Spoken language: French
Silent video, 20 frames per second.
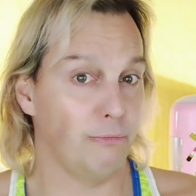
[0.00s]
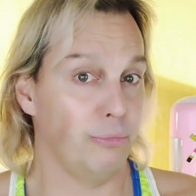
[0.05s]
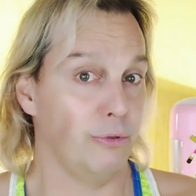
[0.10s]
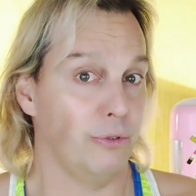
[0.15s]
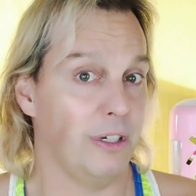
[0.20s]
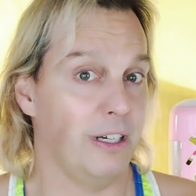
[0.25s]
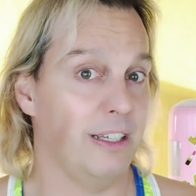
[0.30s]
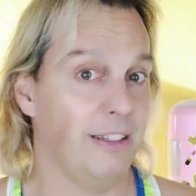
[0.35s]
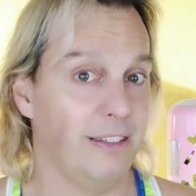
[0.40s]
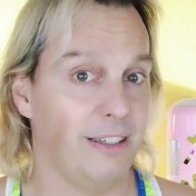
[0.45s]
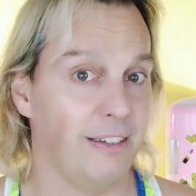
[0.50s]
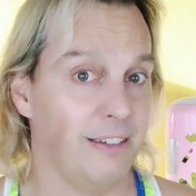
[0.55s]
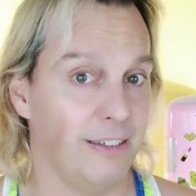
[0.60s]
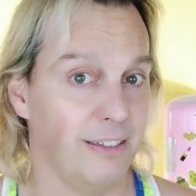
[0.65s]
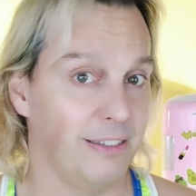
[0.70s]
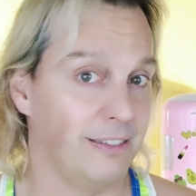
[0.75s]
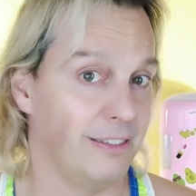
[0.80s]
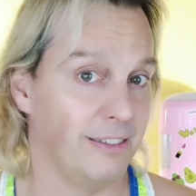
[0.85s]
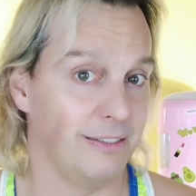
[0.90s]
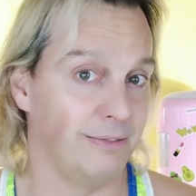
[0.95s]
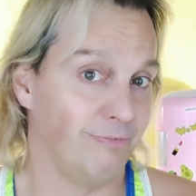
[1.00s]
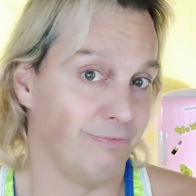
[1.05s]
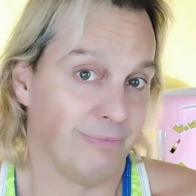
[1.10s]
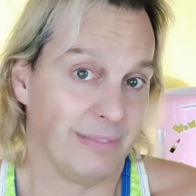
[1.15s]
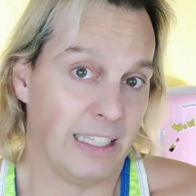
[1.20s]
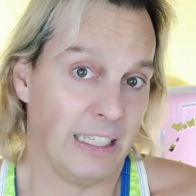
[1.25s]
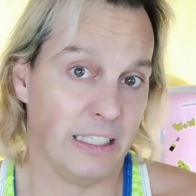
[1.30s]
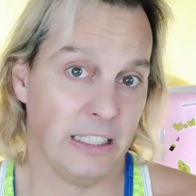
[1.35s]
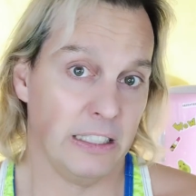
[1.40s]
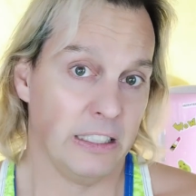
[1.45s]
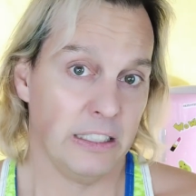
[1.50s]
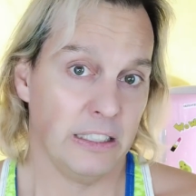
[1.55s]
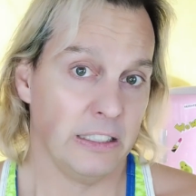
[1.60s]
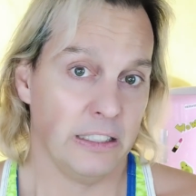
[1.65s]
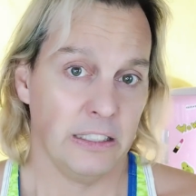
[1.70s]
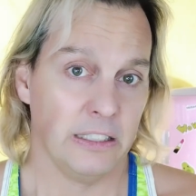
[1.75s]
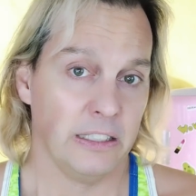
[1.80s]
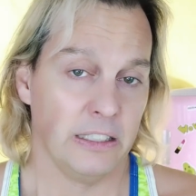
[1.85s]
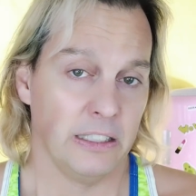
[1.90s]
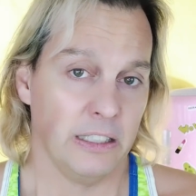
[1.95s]
pour être euh,
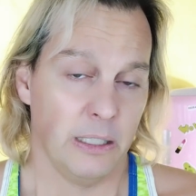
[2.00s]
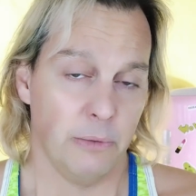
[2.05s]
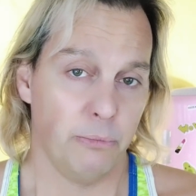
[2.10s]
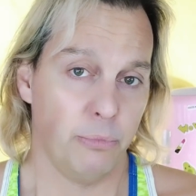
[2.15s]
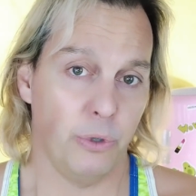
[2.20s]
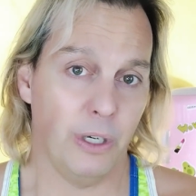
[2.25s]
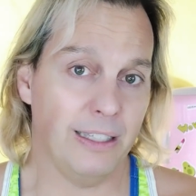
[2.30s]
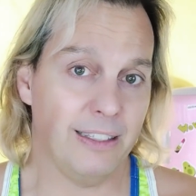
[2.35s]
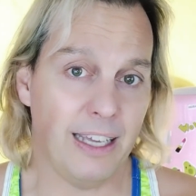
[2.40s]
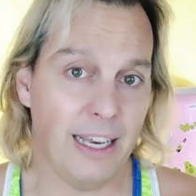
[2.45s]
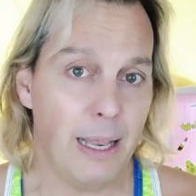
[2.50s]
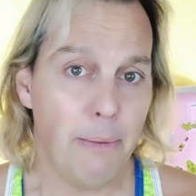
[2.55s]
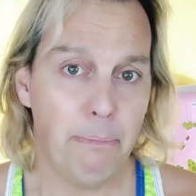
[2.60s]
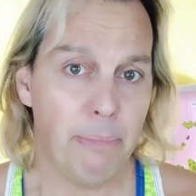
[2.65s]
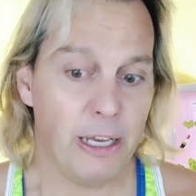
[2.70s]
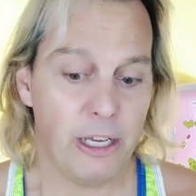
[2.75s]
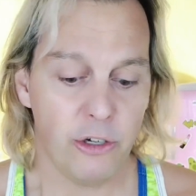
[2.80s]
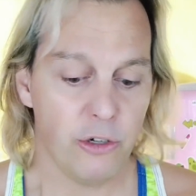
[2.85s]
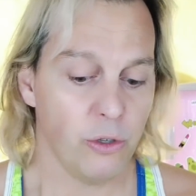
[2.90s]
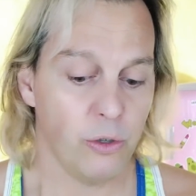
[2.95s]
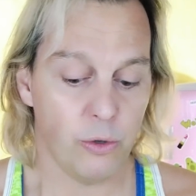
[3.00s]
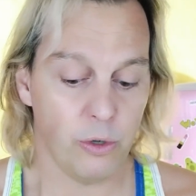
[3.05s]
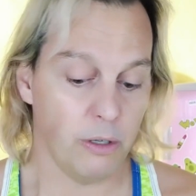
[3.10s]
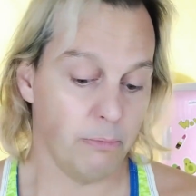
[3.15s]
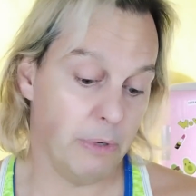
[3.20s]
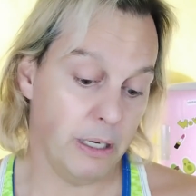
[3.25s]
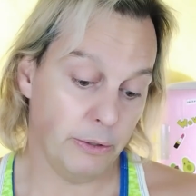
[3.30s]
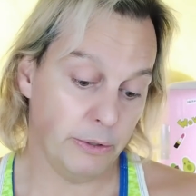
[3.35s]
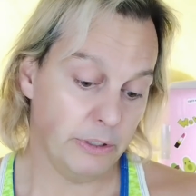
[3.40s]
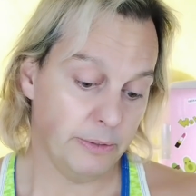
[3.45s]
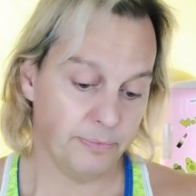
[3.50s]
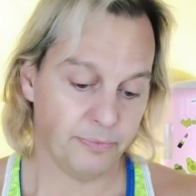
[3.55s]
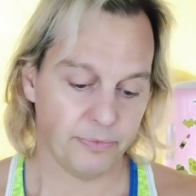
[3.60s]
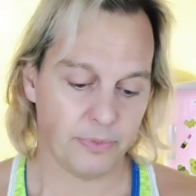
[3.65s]
pour être à la page, quoi. Bah oui.